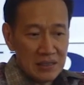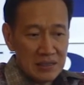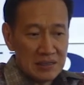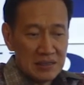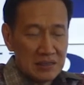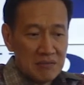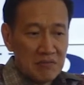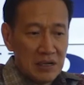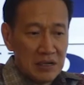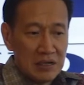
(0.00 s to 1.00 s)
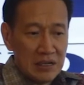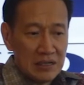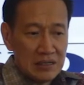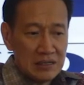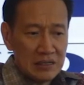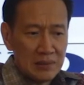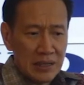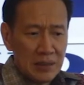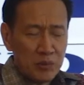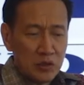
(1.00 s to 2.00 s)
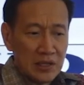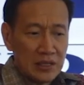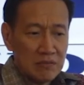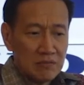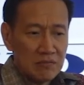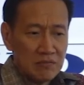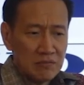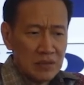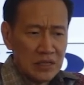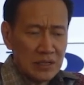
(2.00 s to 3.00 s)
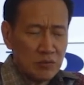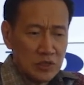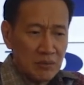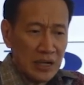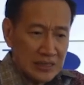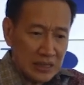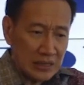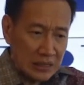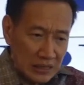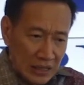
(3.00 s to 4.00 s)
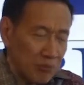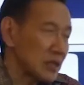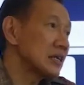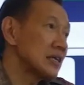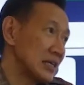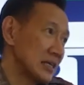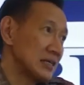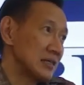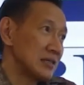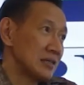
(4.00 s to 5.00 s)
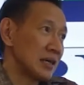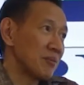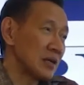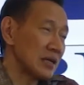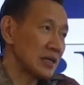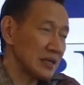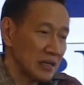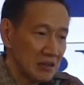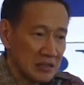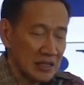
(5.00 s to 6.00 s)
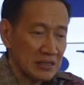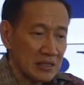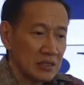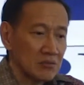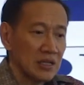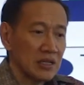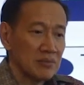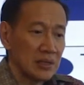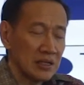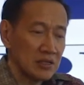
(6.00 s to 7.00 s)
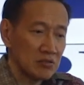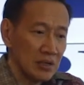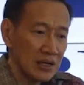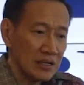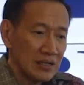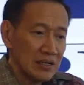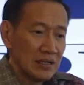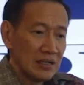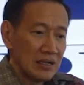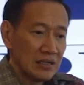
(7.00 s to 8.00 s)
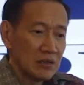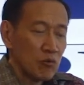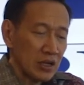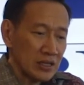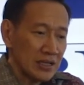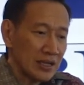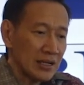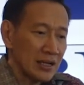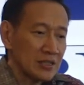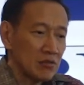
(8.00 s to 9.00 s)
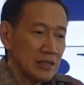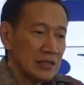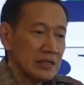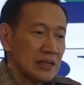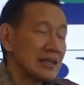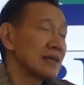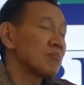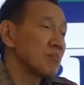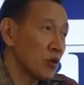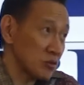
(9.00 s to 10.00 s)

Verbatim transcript: eh, sebagai perusahaan kita mesti belajar keep learning, keep learning adalah salah satu daripada juga eh, award ini adalah actually a learning